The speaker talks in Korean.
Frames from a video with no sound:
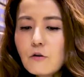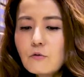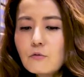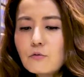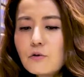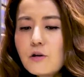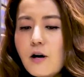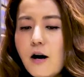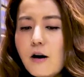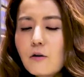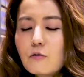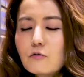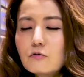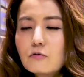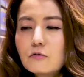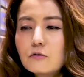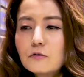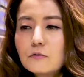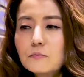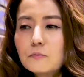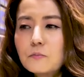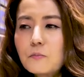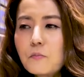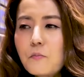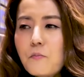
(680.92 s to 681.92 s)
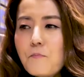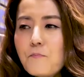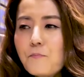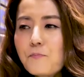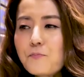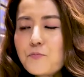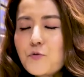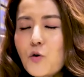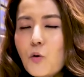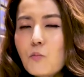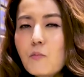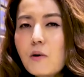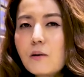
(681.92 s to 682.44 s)
우리하고
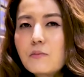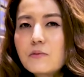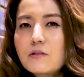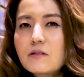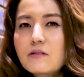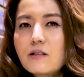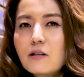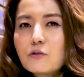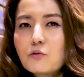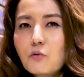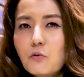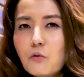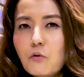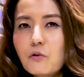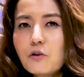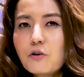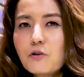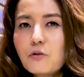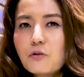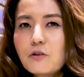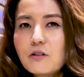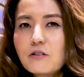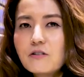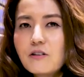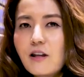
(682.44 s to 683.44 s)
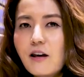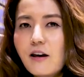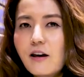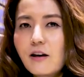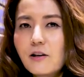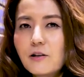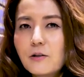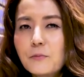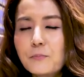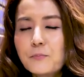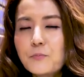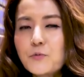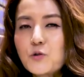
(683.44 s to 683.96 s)
정말 비슷한 소꼬리 요리인데
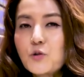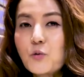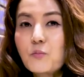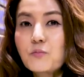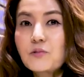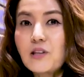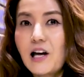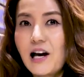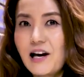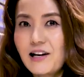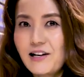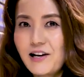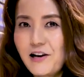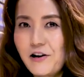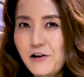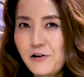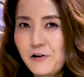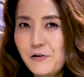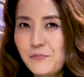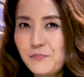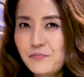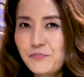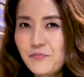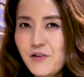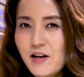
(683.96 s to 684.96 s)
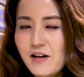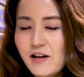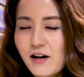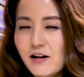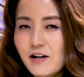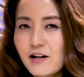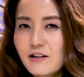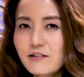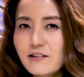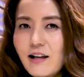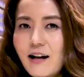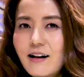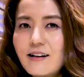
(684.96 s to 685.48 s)
좀 달아요.
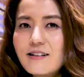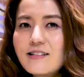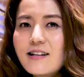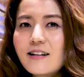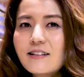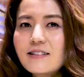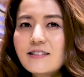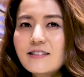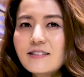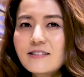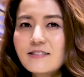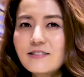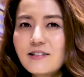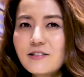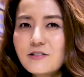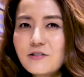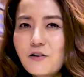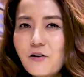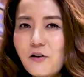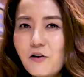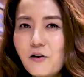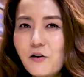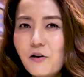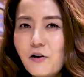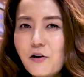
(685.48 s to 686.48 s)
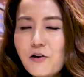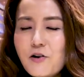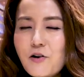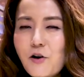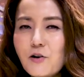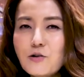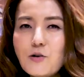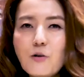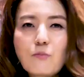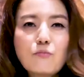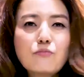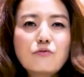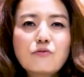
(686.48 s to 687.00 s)
약간 달짝지근해서
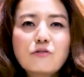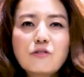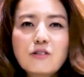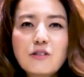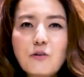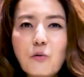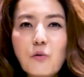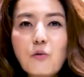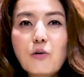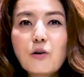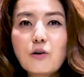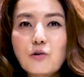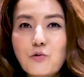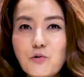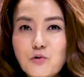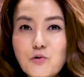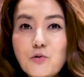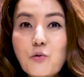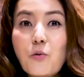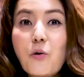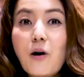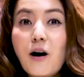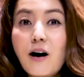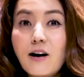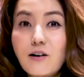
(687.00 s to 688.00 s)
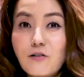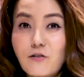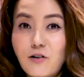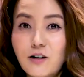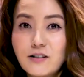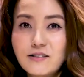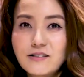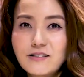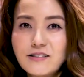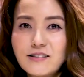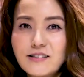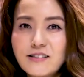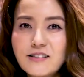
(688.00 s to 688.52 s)
여성분들이 오히려 더 좋아할 것
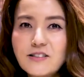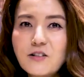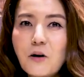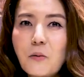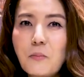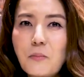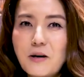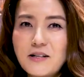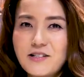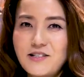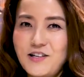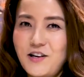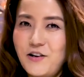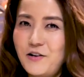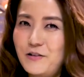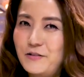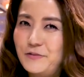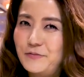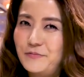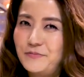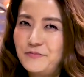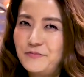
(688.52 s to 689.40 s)
같은 그런 맛이에요.